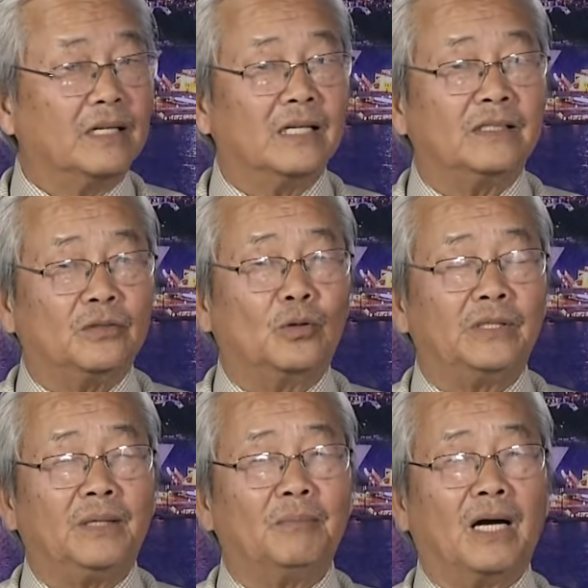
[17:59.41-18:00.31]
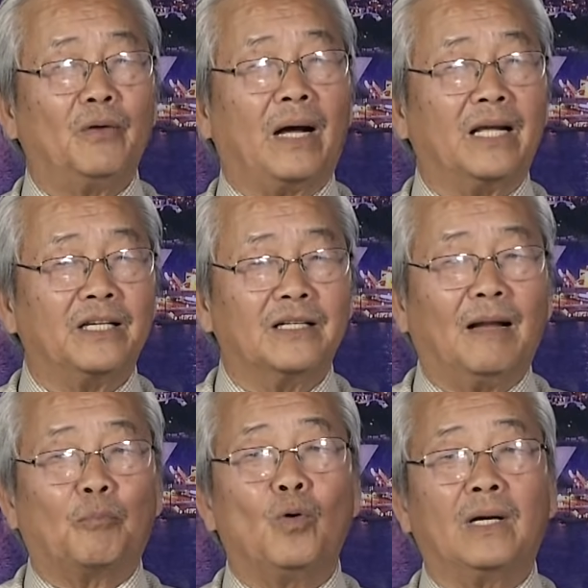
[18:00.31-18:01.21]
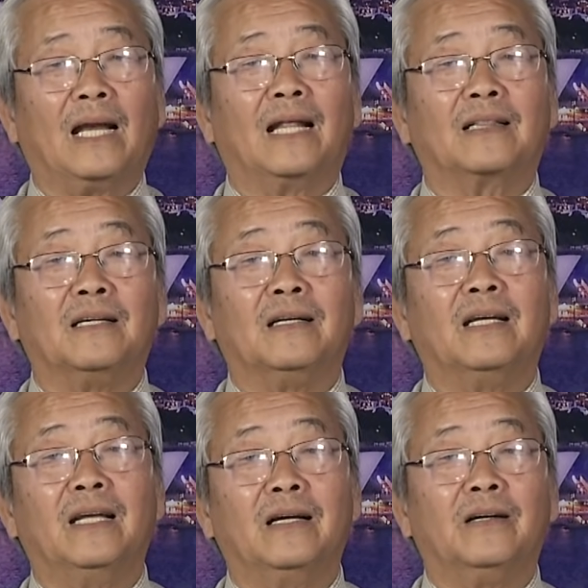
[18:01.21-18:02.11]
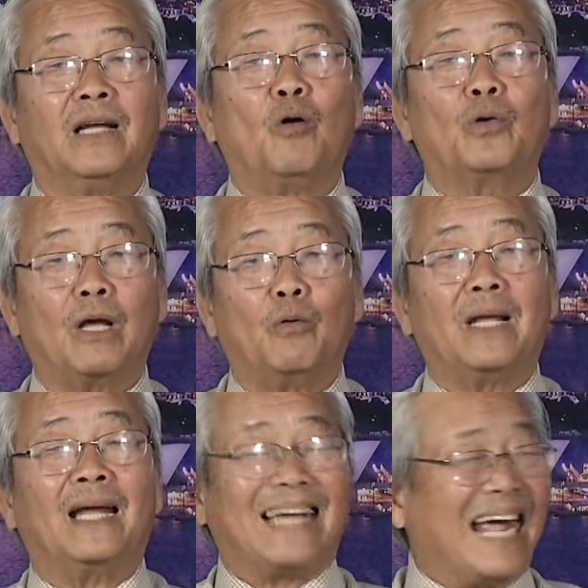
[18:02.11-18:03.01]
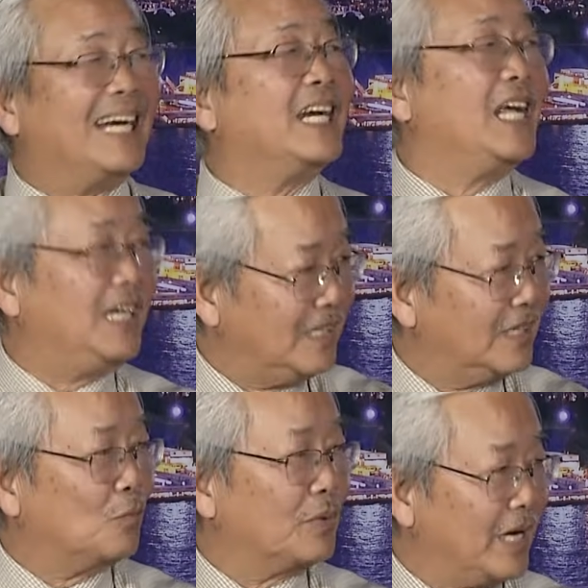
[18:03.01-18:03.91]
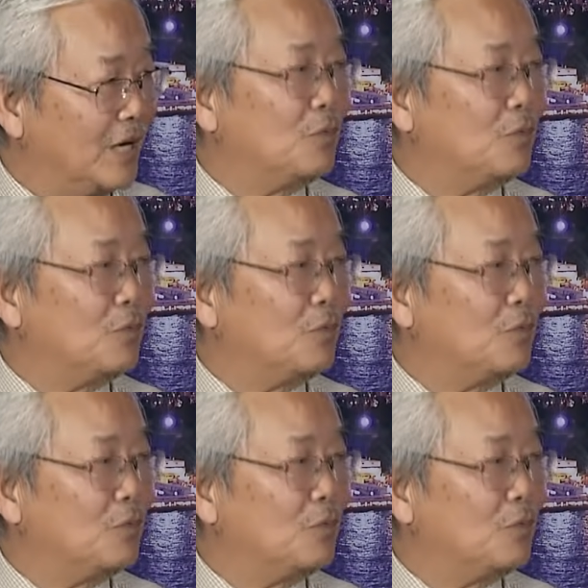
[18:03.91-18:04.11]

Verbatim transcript: Khi tôi xin mở ngoặc cái chữ lập quốc này là từ khi người Âu Châu da trắng đến lục địa